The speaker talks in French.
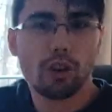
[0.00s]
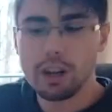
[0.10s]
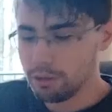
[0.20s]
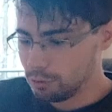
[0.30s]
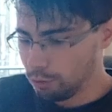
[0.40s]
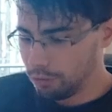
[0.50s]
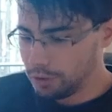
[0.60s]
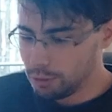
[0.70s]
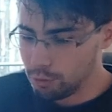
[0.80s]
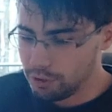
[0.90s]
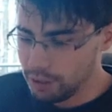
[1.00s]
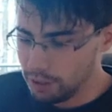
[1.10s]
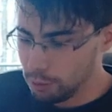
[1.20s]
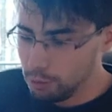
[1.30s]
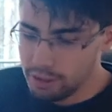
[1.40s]
voilà, en fait, il suffisait
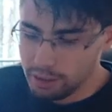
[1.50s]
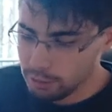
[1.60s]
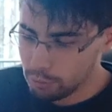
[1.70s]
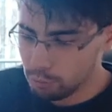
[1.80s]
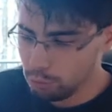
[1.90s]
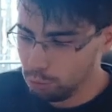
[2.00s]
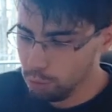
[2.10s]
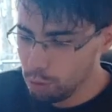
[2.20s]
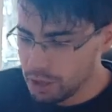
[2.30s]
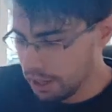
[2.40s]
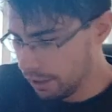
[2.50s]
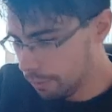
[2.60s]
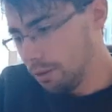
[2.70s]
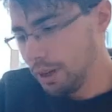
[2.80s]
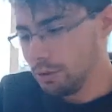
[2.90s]
de le dire, de le lire.
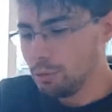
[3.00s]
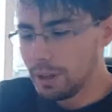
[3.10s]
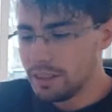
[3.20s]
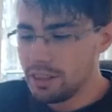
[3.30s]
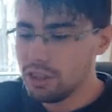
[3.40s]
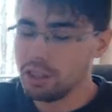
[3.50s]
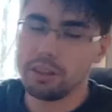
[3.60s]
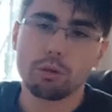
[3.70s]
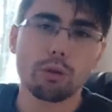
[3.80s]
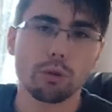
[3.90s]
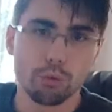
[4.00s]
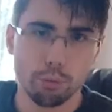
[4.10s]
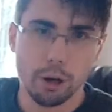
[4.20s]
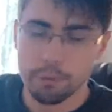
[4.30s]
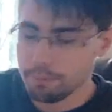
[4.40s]
Ouais, tu m'as dit, j'ai des trucs en
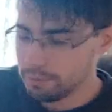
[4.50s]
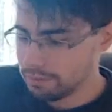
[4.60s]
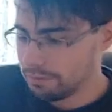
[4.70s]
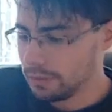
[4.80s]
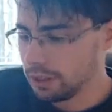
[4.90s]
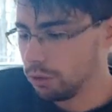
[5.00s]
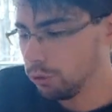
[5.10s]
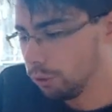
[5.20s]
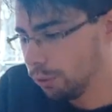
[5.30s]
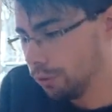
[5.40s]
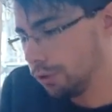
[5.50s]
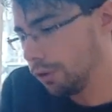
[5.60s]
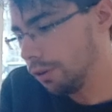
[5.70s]
double. Donc,